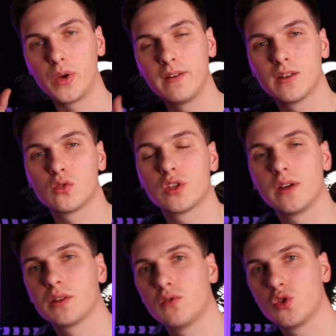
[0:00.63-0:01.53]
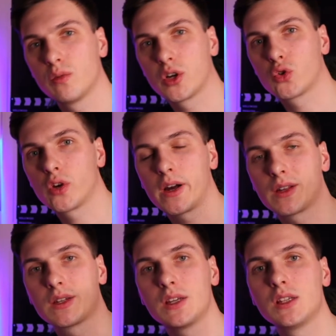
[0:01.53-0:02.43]
Привет, друзья! В этом видео покажу,
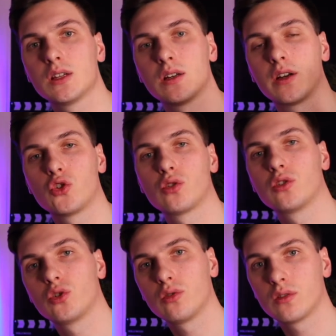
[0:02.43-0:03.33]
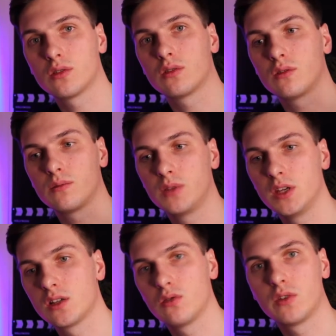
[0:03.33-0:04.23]
как открыть расчетный счет, э,
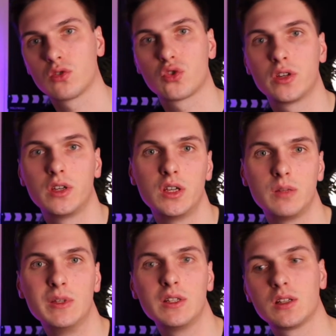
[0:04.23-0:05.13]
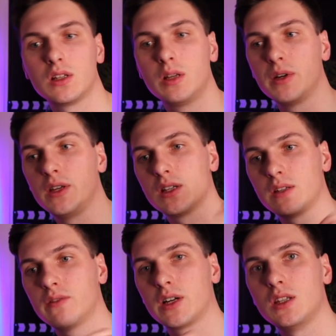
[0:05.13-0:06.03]
если у вас уже есть бизнес, либо
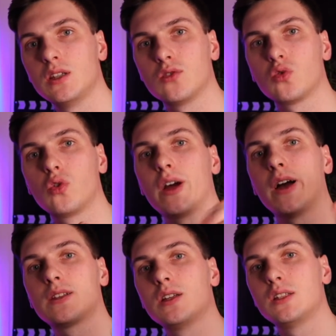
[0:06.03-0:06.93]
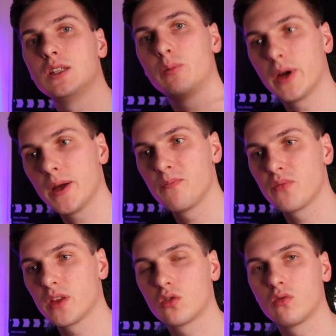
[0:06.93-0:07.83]
если вы хотите только открыть ИП,
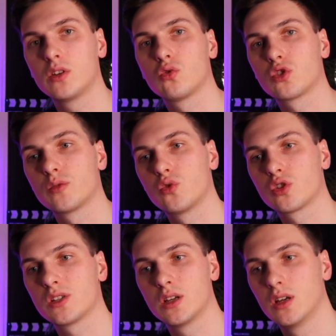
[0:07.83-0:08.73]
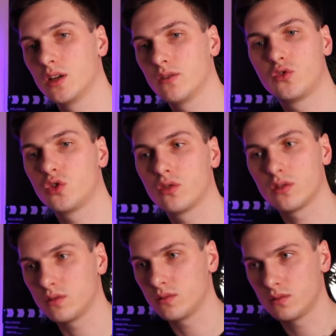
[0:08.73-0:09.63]
то вы тоже можете все
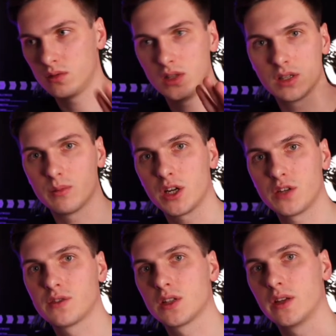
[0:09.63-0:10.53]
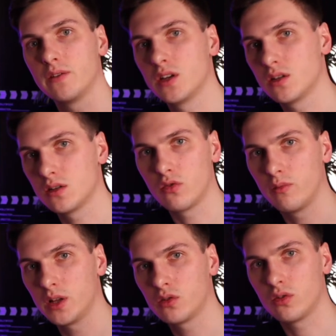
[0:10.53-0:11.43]
это не заморачиваться, доверить
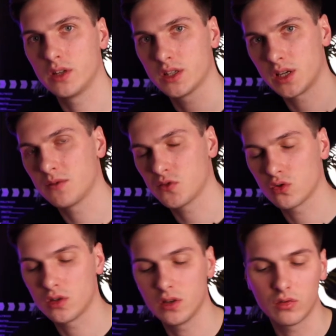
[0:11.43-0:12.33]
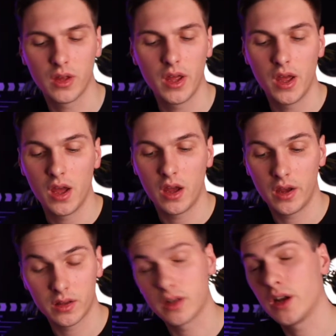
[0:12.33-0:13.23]
Тинькофф банку, они сами все сделают.
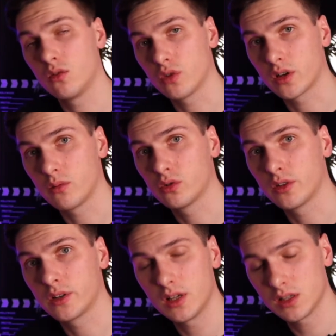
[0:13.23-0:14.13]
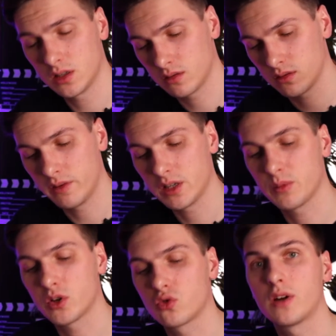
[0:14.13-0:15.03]
Это реально у них работает классно, давайте
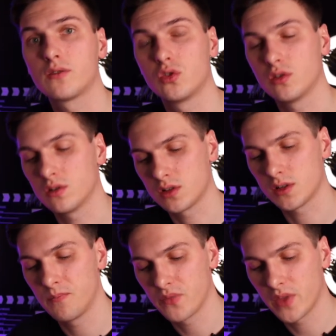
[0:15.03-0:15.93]
покажу, как все делается.